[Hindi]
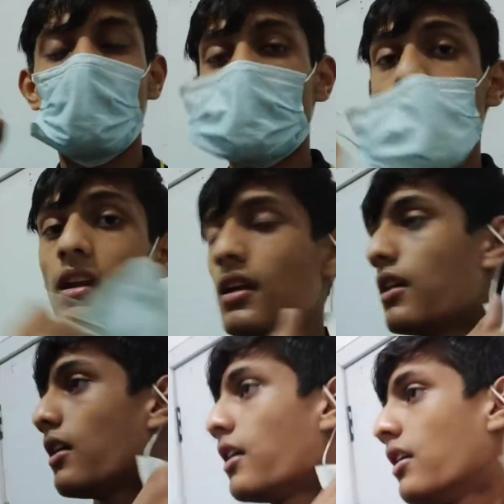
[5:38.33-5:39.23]
हमारे
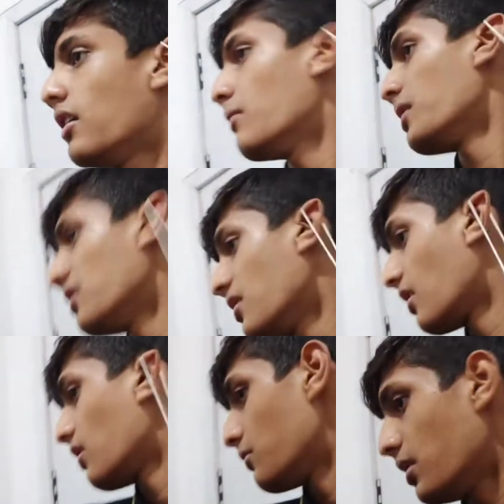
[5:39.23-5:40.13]
एरिया मैनेजर
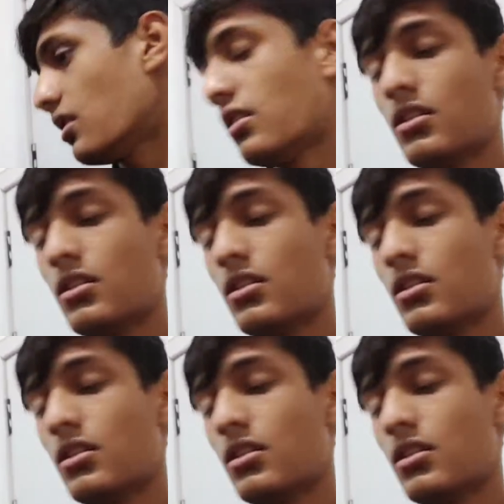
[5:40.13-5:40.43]
का भी